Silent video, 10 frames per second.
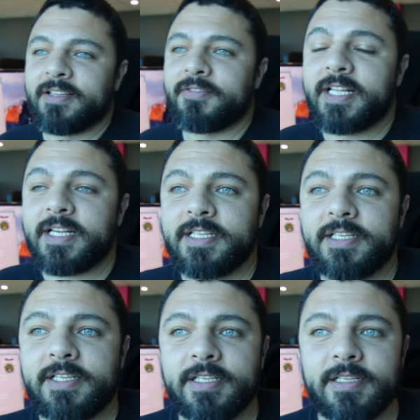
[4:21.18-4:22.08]
na verdade, a
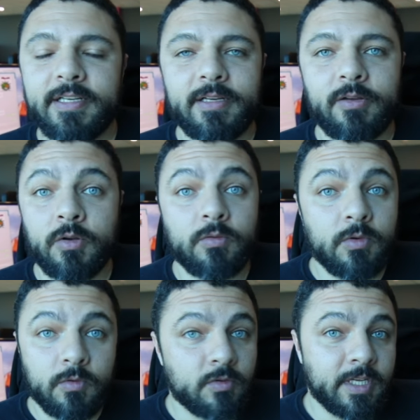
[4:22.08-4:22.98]
gente, eu não,
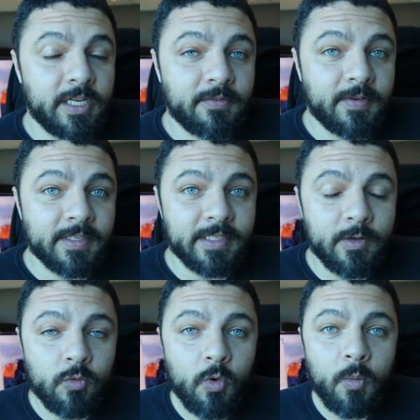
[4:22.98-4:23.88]
não gostaria de
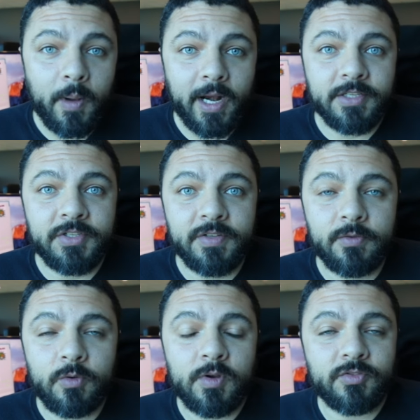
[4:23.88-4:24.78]
fazer um
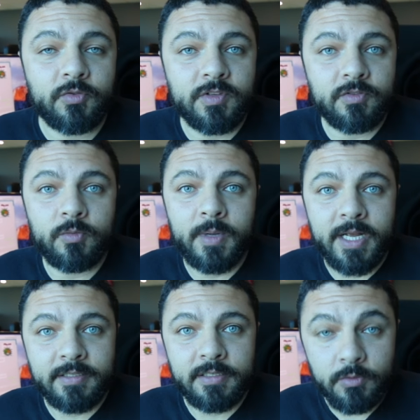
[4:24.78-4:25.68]
comparativo com as coisas do
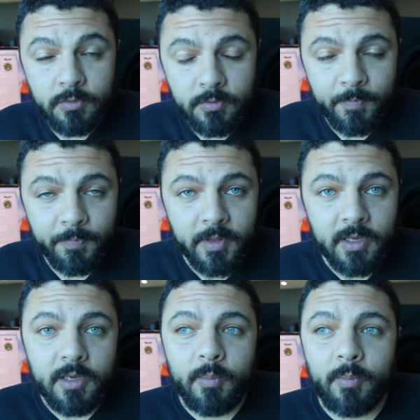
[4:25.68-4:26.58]
Brasil,
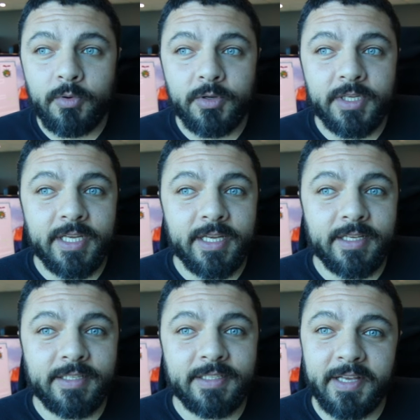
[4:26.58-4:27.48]

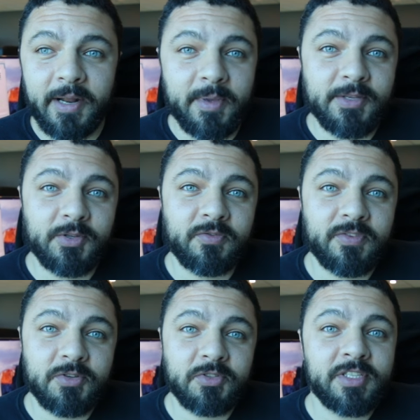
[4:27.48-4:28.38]
porque sinceramente eu não
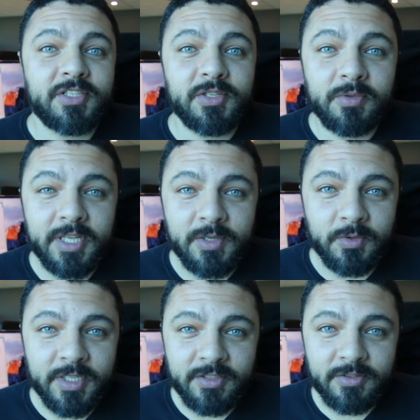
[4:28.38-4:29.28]
vejo sentido
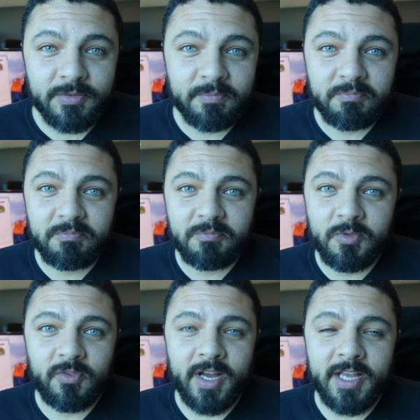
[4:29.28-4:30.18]
nenhum nisso.
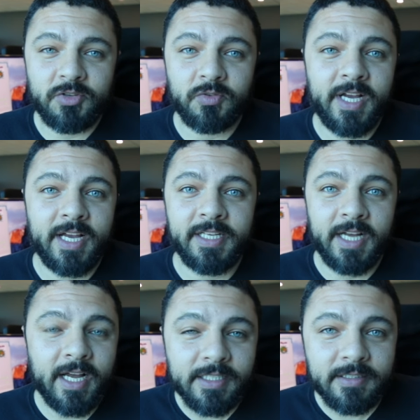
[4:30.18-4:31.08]
Não vai ajudar em
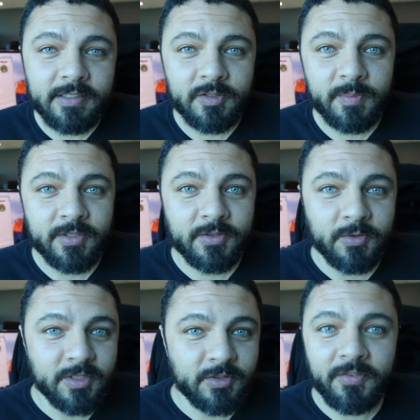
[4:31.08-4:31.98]
nada as
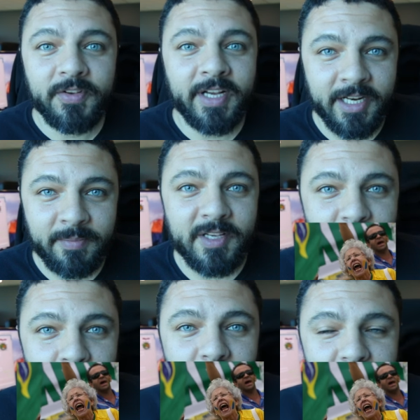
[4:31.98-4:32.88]
pessoas só ficarem
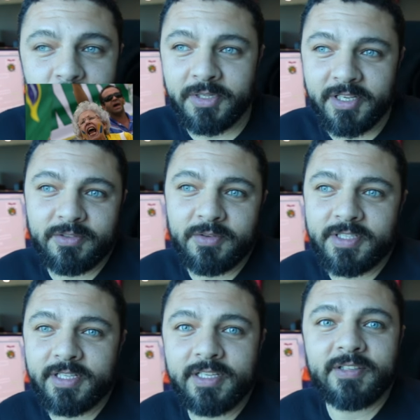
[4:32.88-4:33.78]
mais porque as
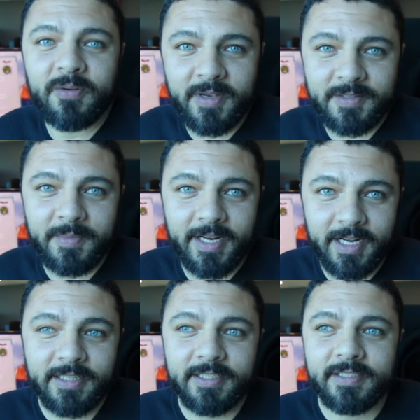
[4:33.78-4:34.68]
coisas aqui são mais
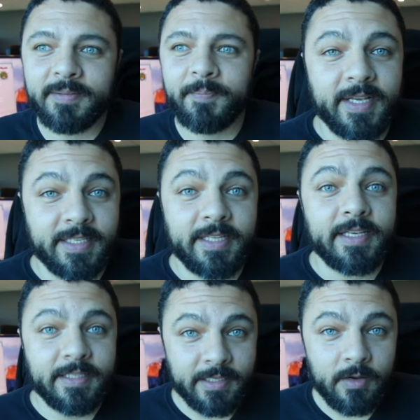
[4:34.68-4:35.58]
baratas, mas a
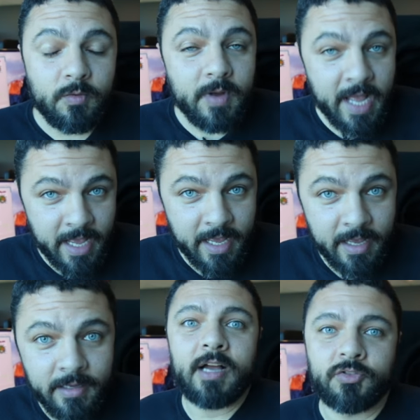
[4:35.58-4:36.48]
intenção
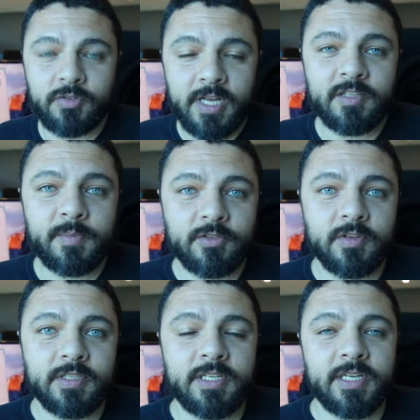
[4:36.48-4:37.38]
é ajudar as
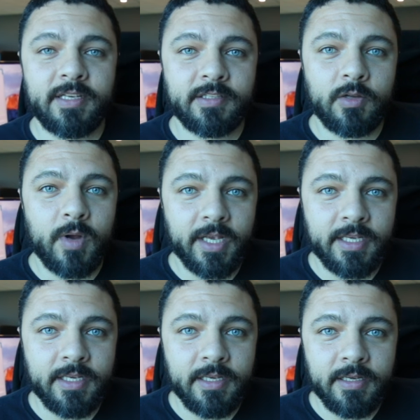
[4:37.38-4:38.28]
pessoas que já estão
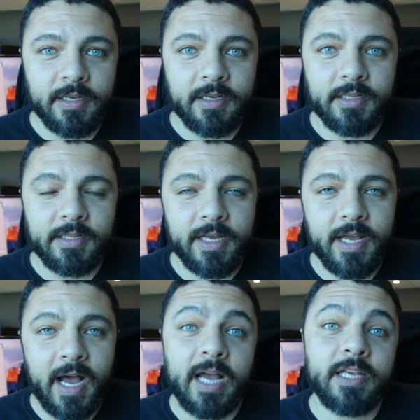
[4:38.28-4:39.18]
aqui
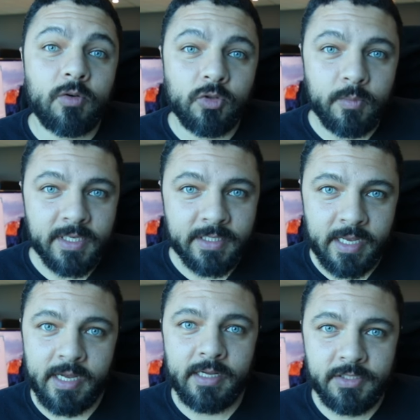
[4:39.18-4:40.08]
né, a
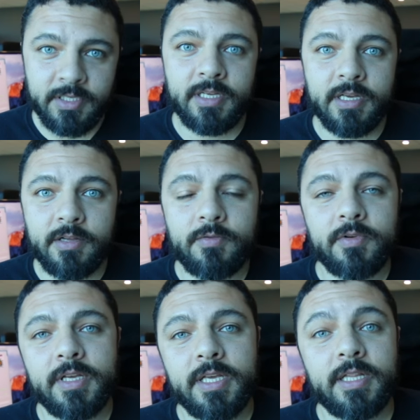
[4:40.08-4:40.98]
economizar dinheiro
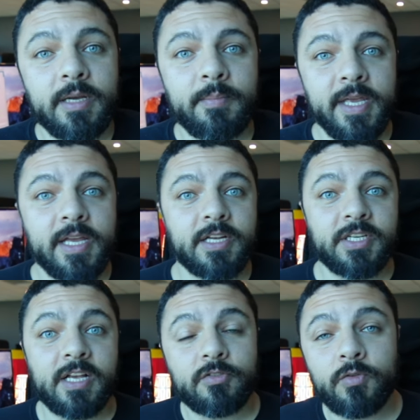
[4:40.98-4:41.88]
e também
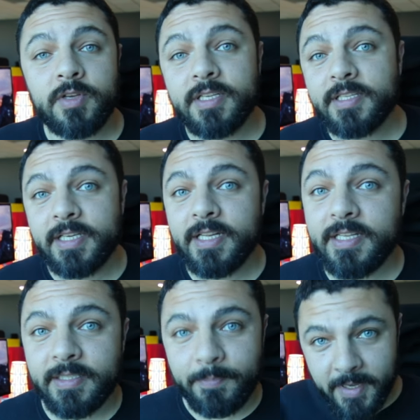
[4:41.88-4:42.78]
achar as coisas que
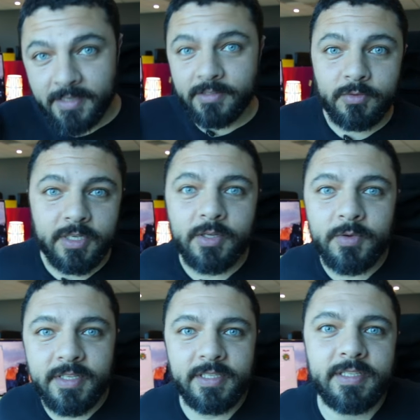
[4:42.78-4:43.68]
eles pensam que
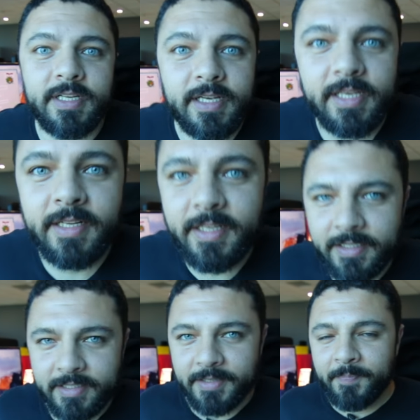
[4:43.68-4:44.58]
não existem aqui na
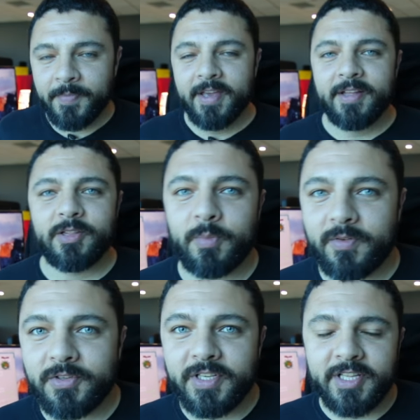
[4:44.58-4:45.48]
Irlanda. Então,
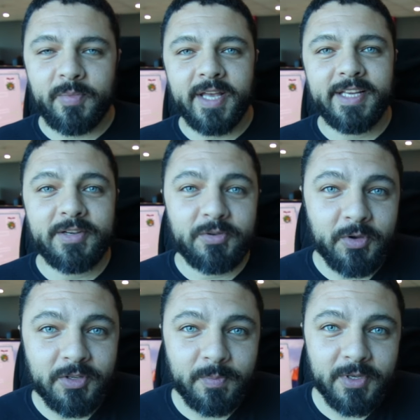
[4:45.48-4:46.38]
para você ter uma ideia, eu
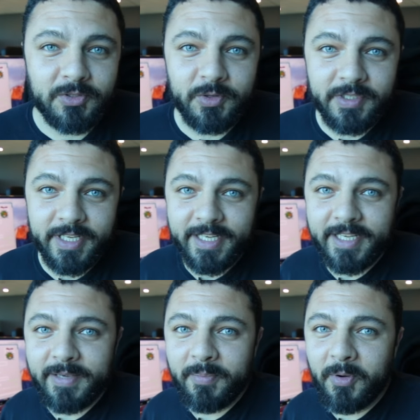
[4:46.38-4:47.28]
conheço pessoas
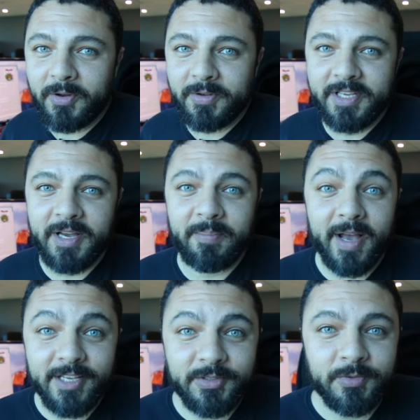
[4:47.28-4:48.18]
aqui que moram aqui há
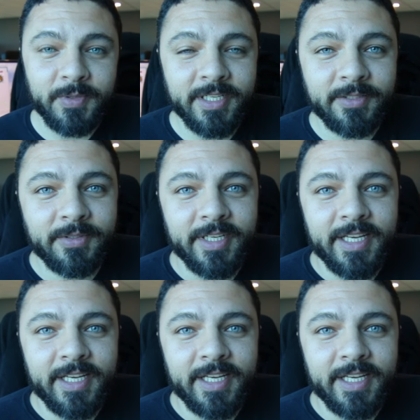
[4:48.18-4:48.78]
mais de um ano